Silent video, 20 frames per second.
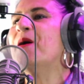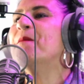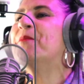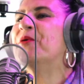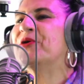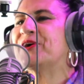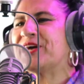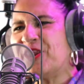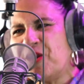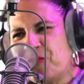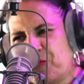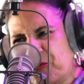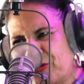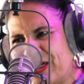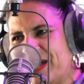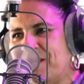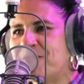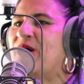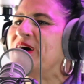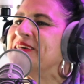porque lo
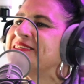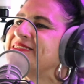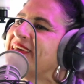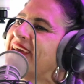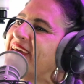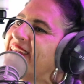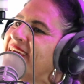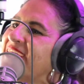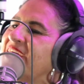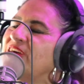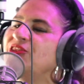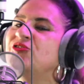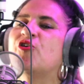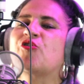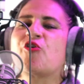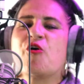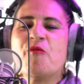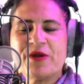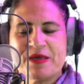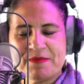podemos hacer, nos
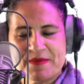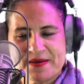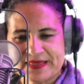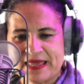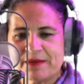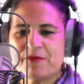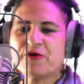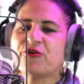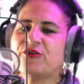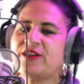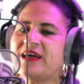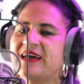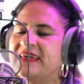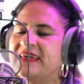comprometemos con la